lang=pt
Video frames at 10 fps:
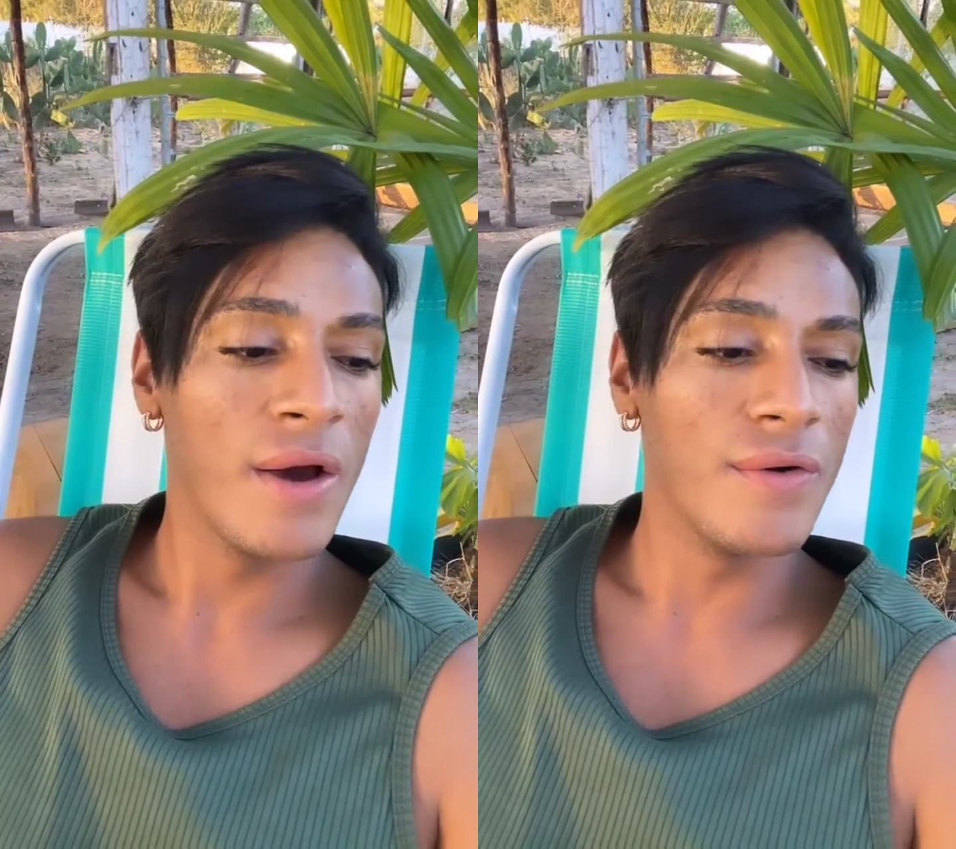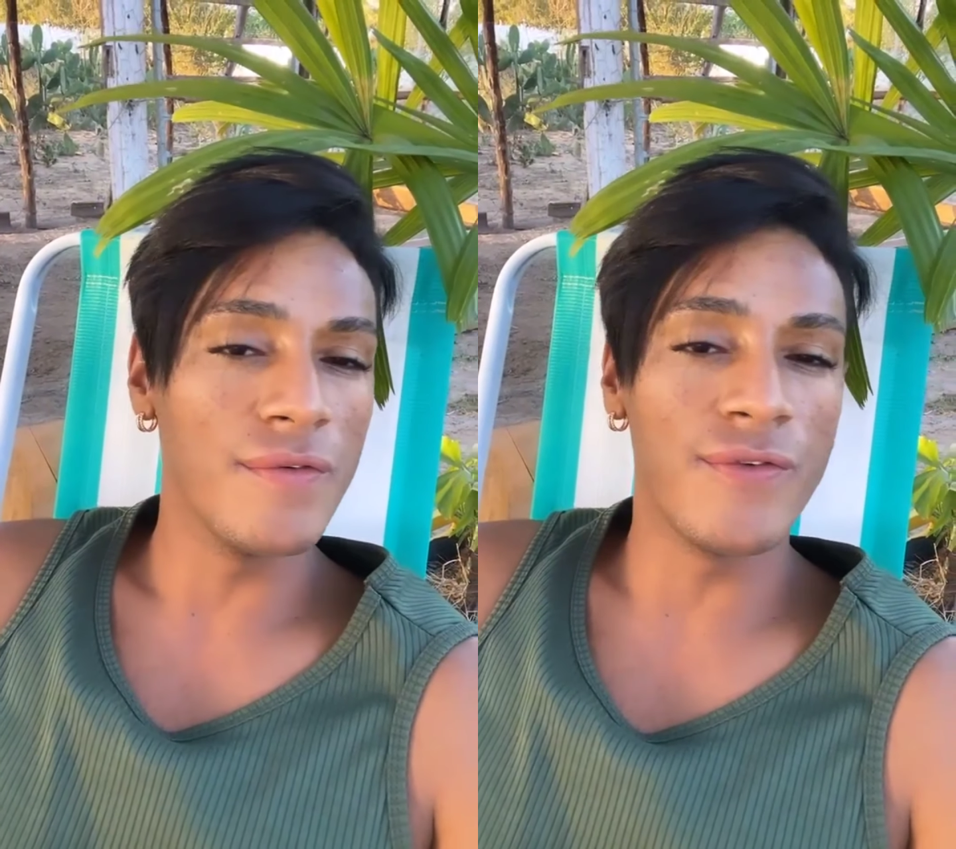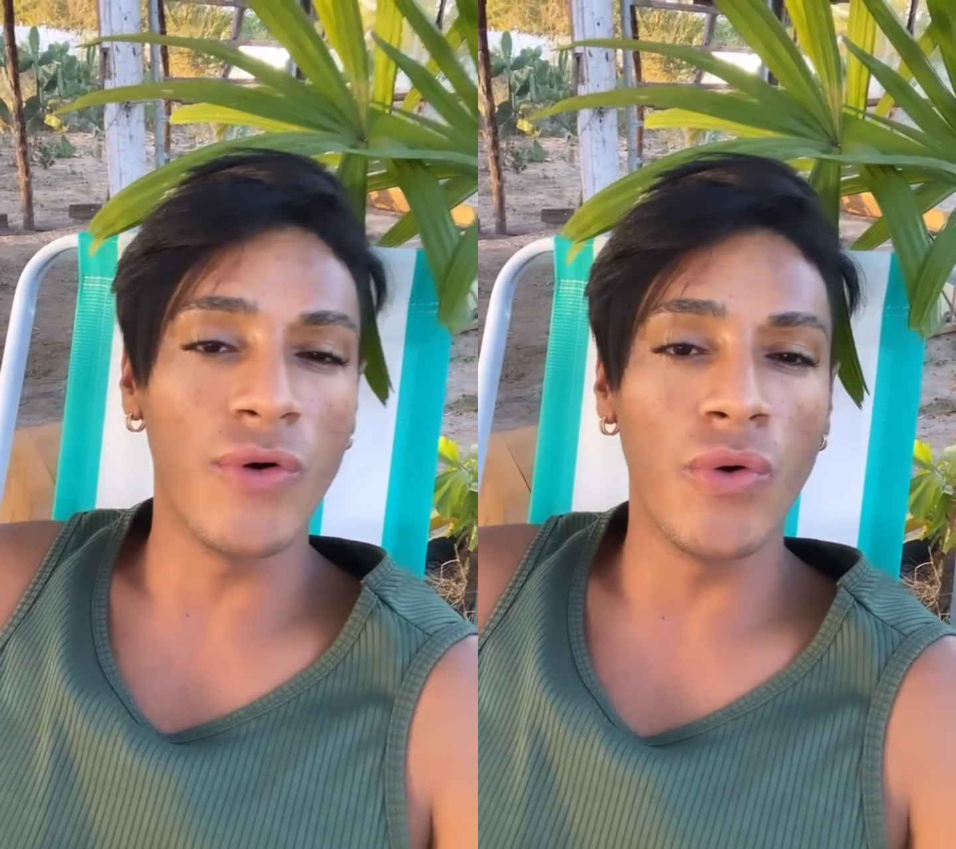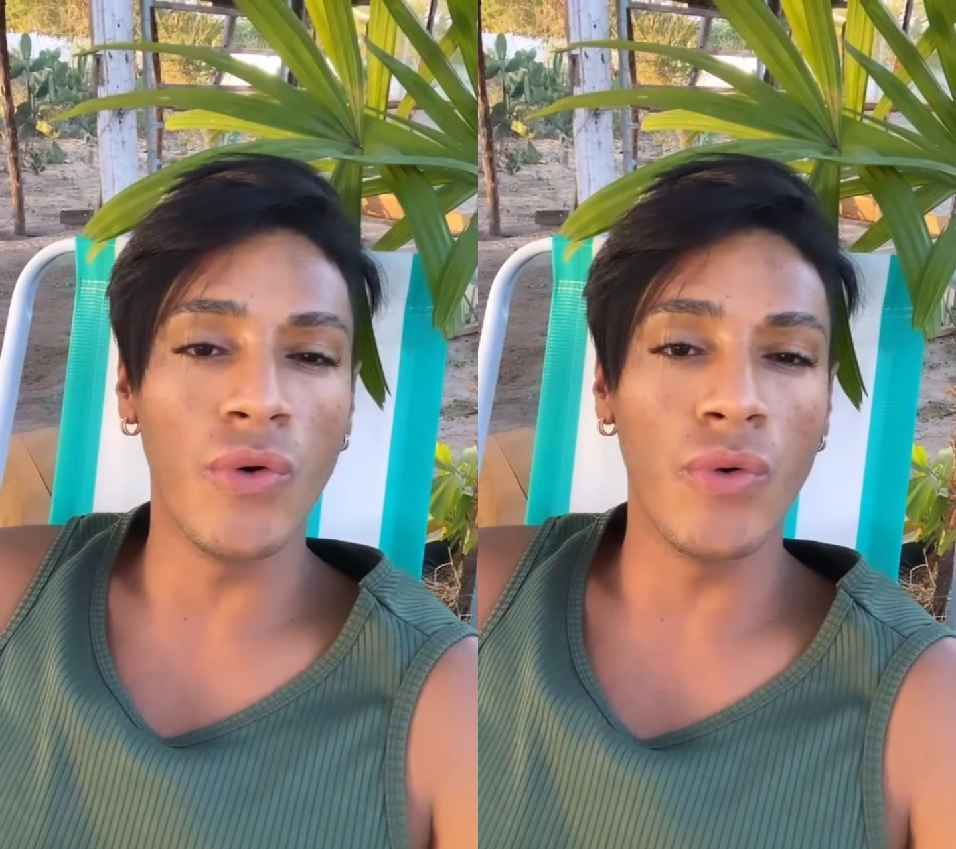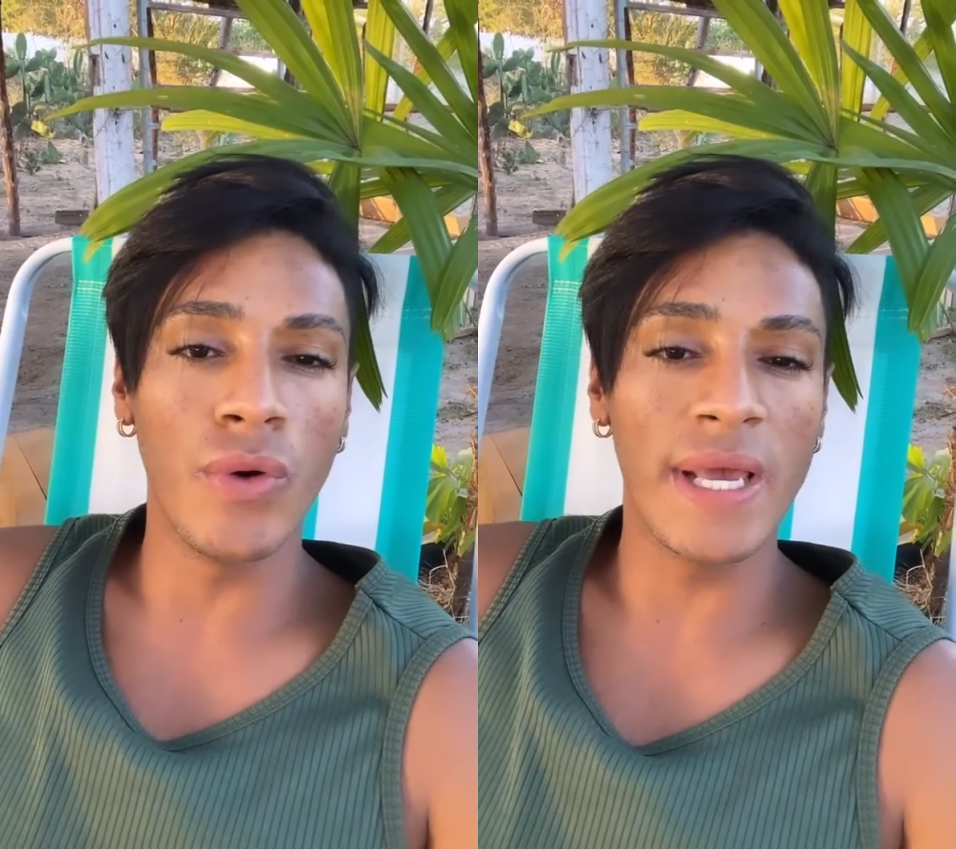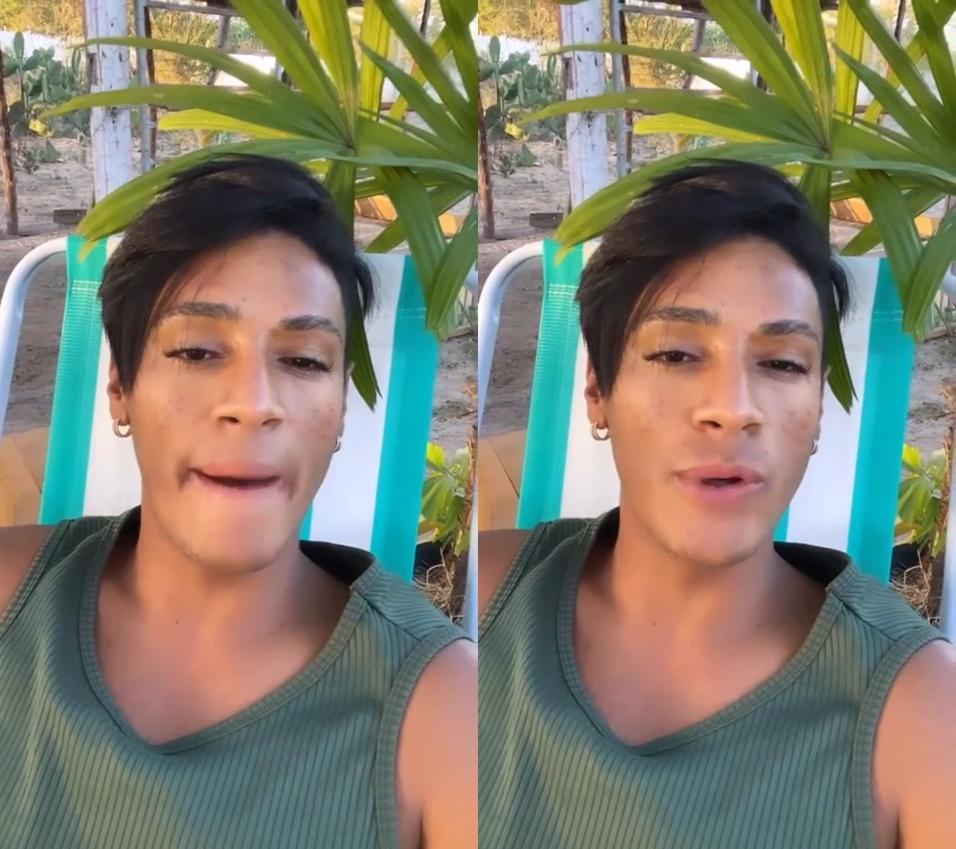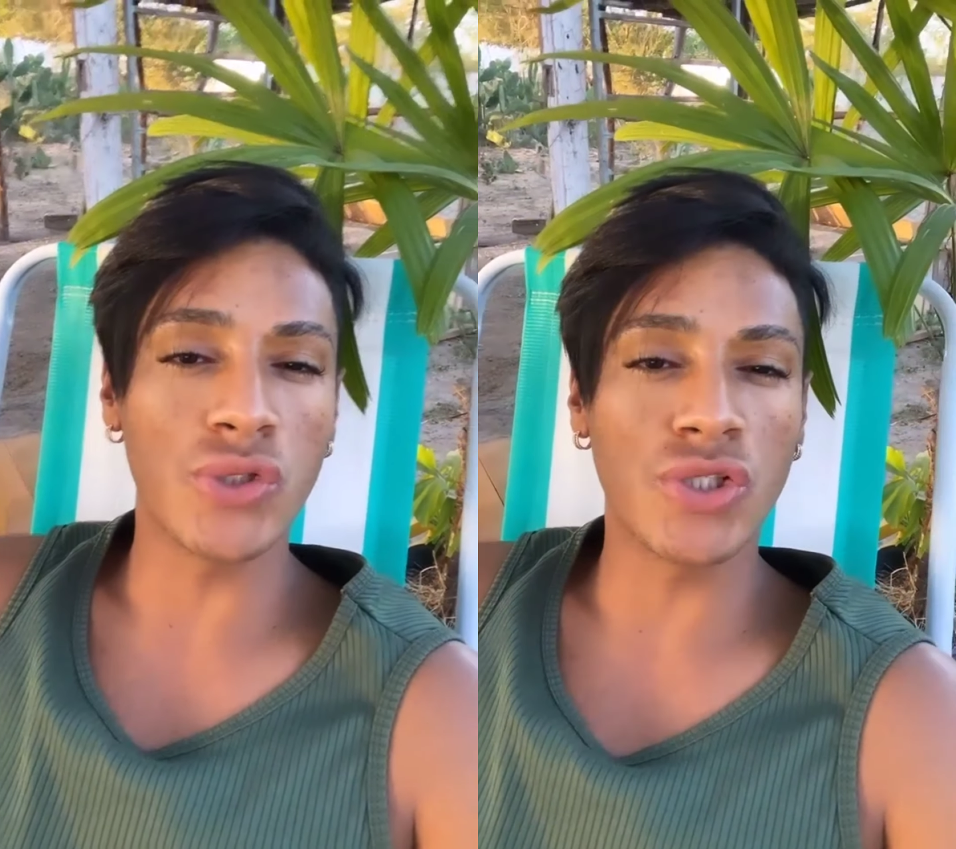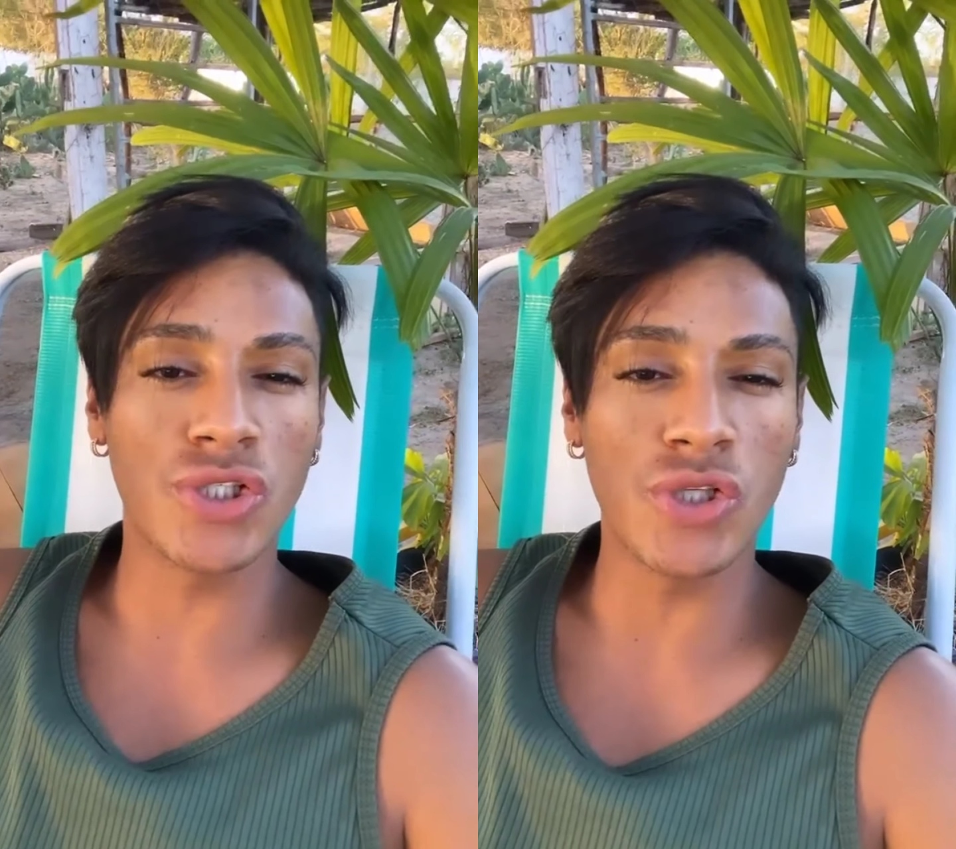Vou ligar meu
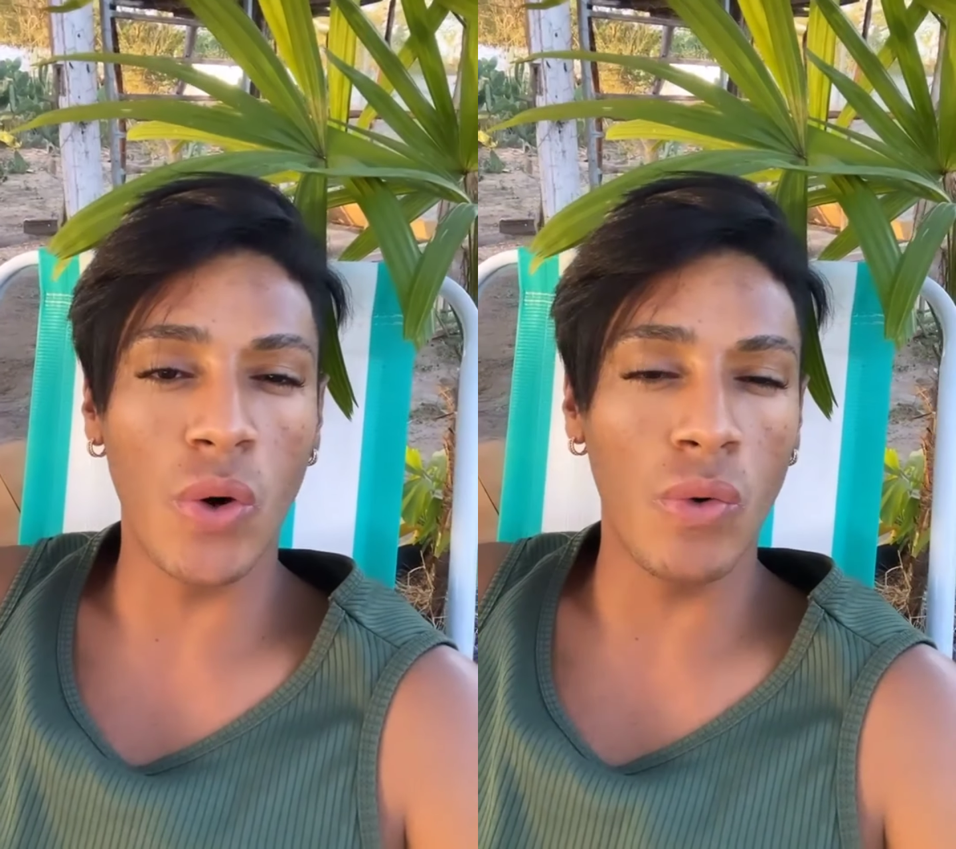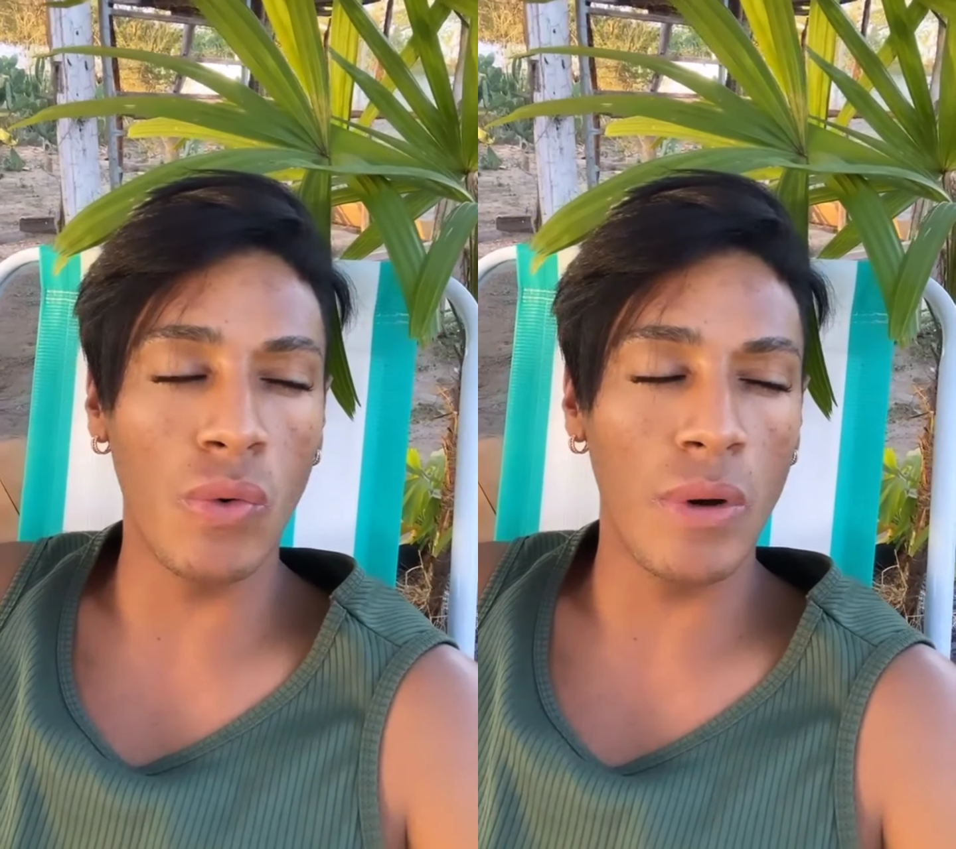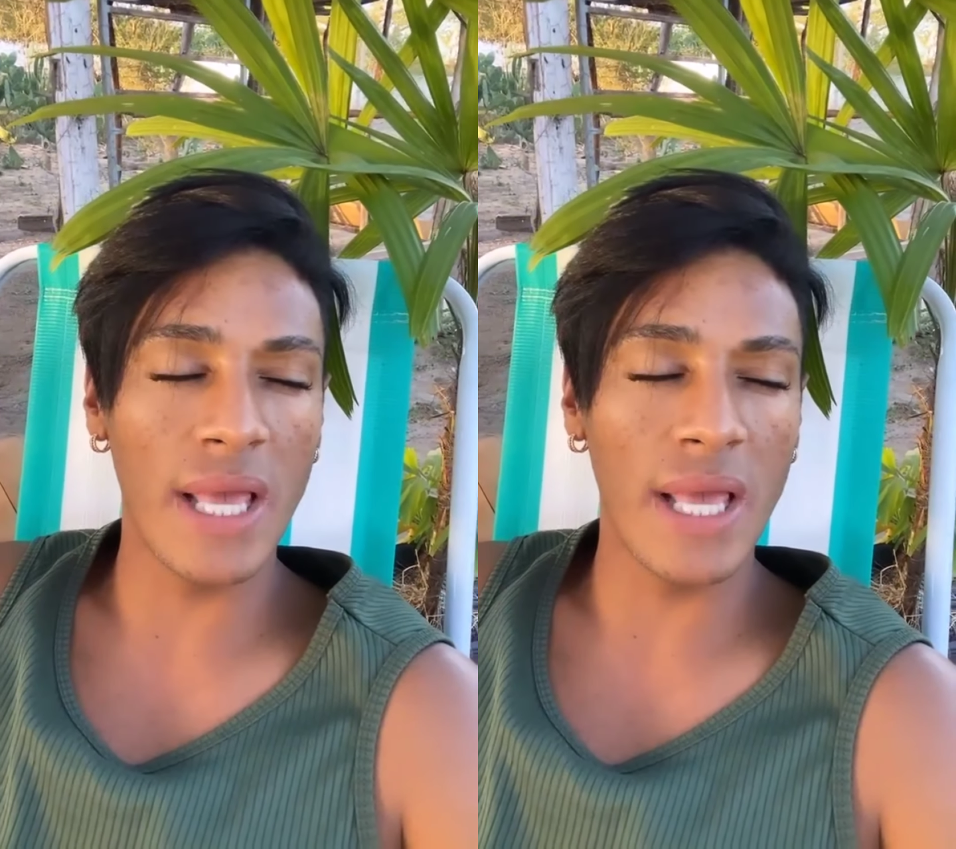som,